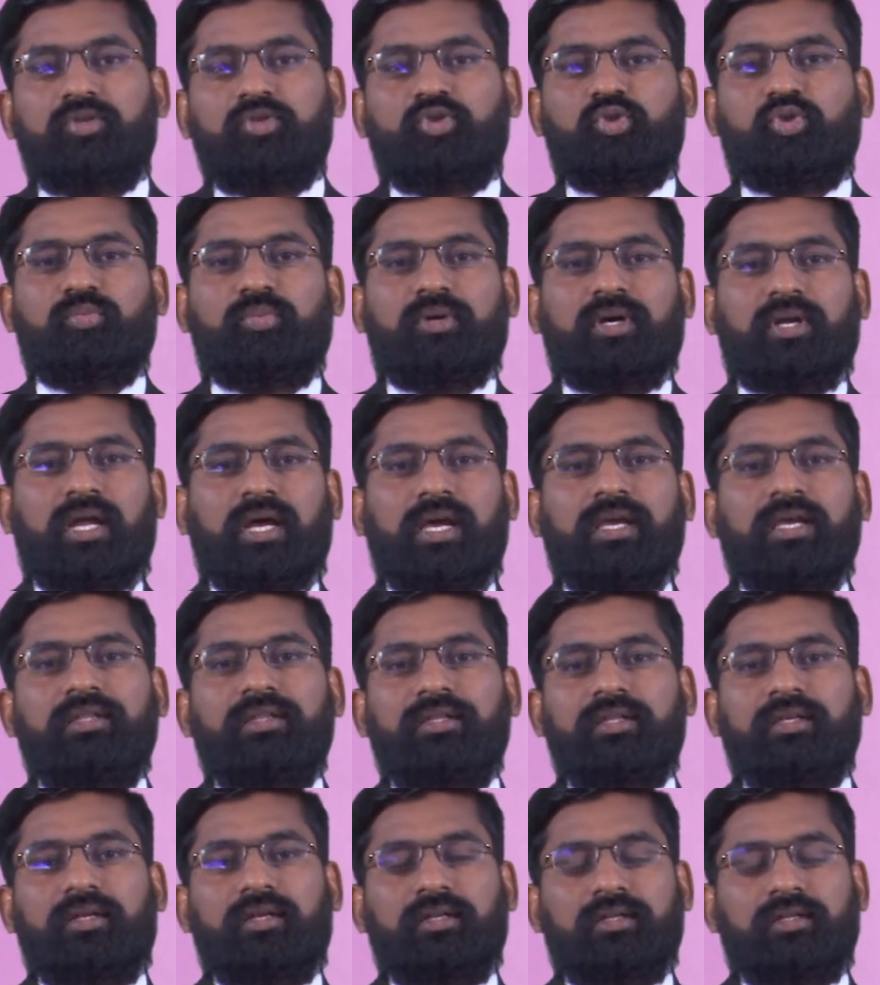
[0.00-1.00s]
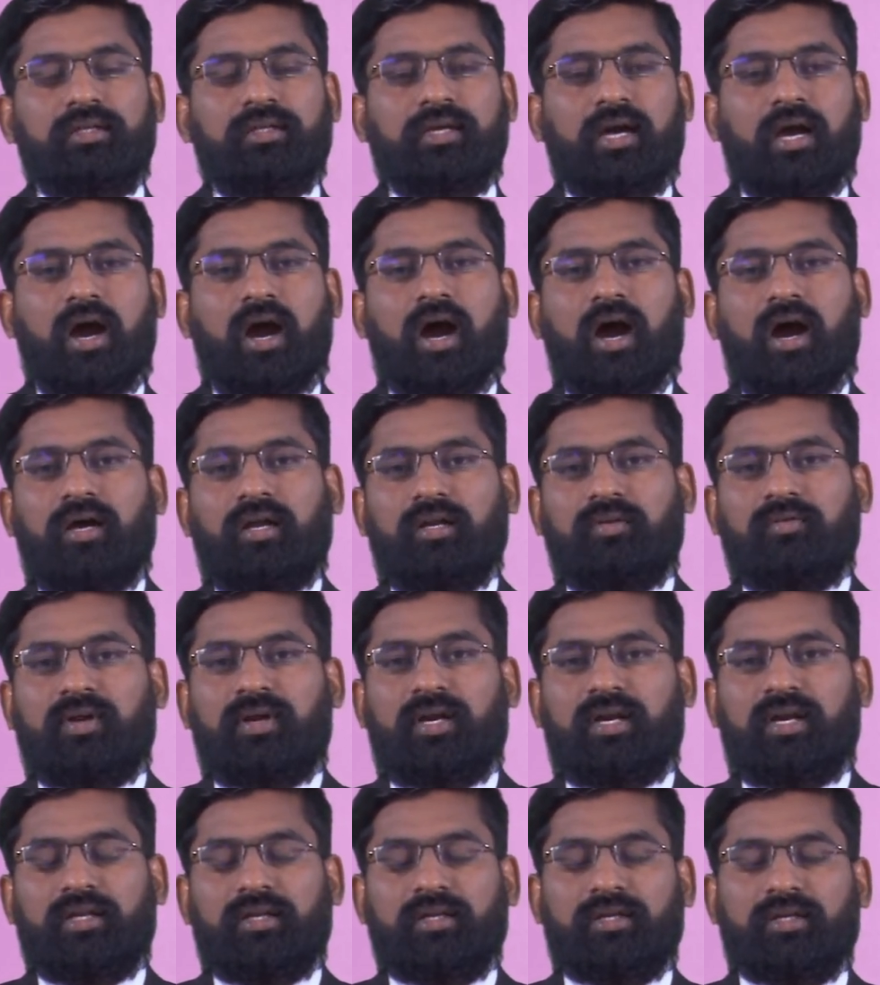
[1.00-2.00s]
சுமார் ஐந்திலிருந்து ஆறு
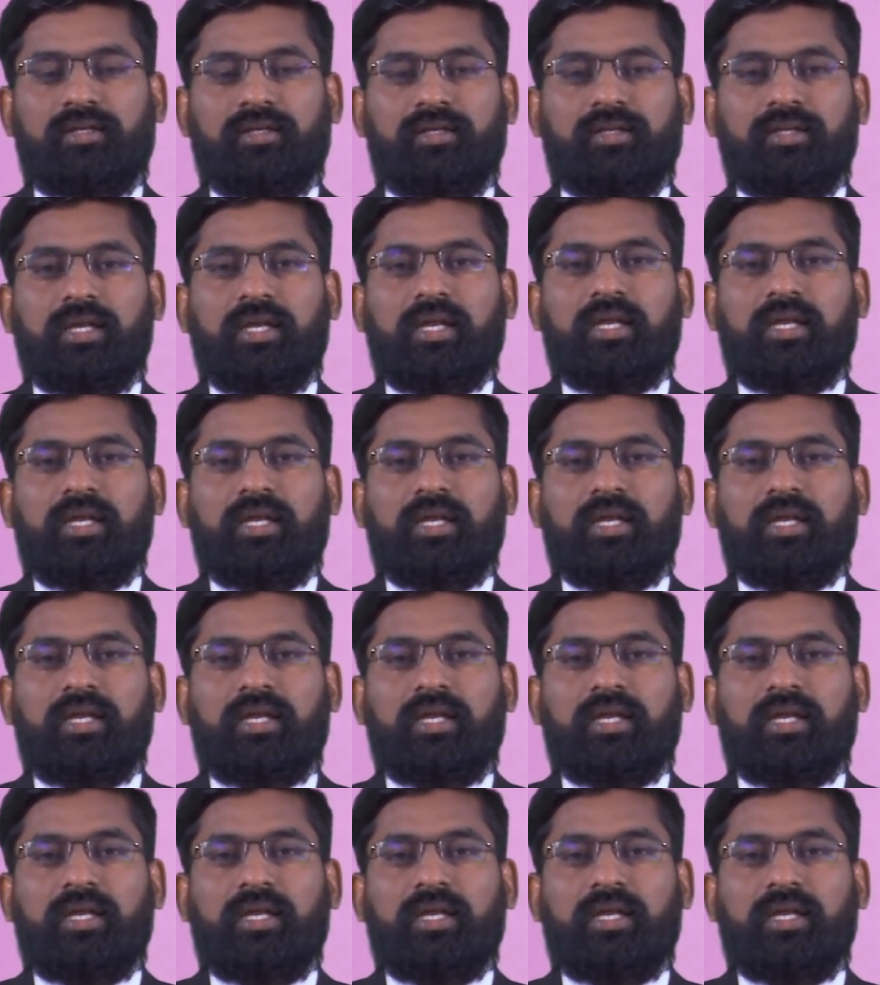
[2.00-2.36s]
வருடங்கள்